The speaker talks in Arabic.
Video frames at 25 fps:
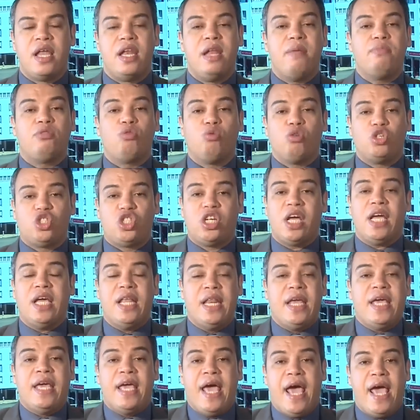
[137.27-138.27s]
لم توجه
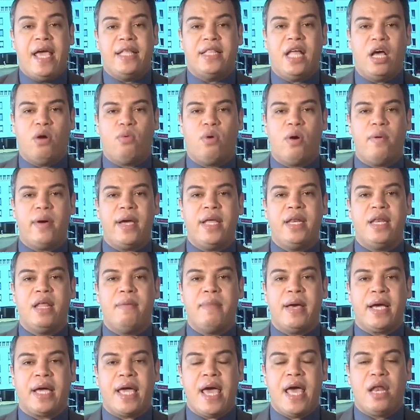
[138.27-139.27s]
إليه أي دعوة
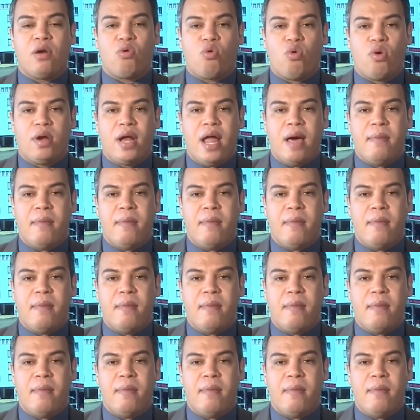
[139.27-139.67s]
وإنما كان كل